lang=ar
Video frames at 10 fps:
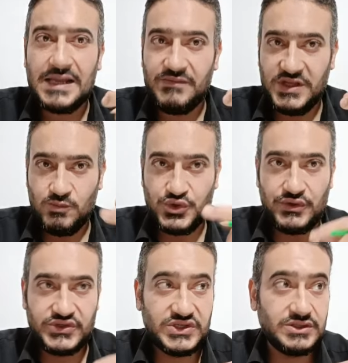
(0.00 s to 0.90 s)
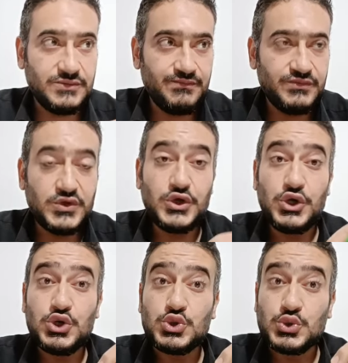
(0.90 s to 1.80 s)
من المتوسطة
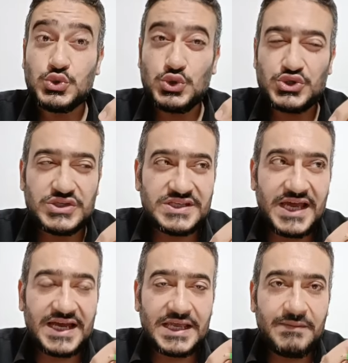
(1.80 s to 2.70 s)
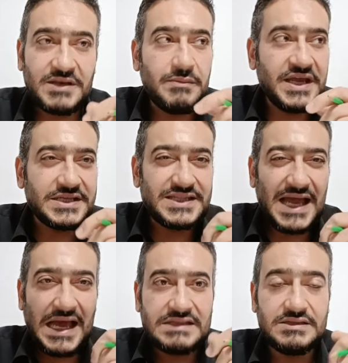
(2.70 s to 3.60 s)
نص ساعة كمان بقت
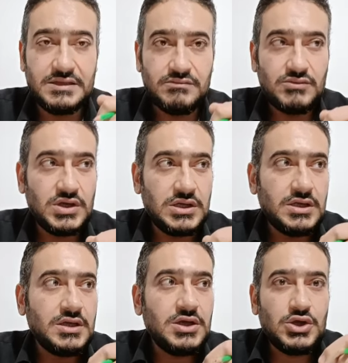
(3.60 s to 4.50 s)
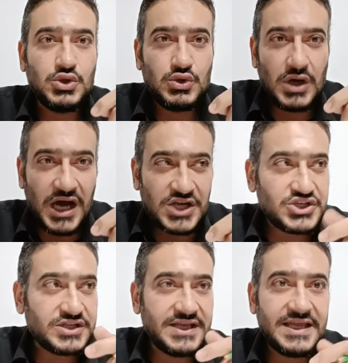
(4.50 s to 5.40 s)
حادة
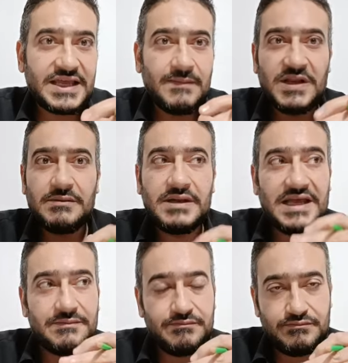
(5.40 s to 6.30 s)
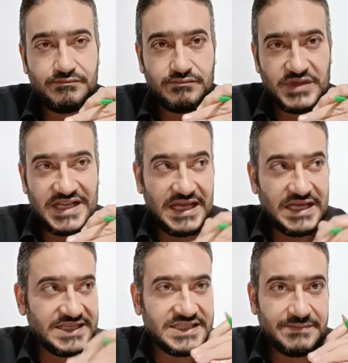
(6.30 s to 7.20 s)
عشر دقايق كمان لأ
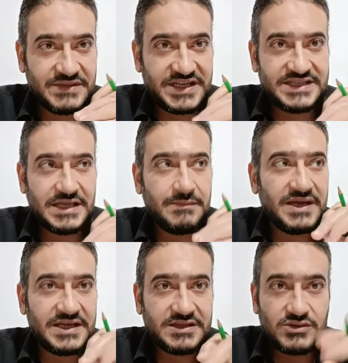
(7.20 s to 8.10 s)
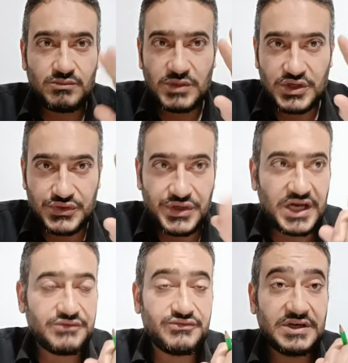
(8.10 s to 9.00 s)
الحدة بتاعتها بقت
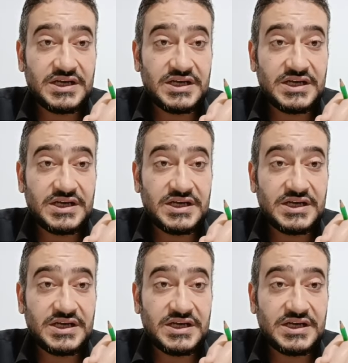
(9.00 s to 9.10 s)
الضعف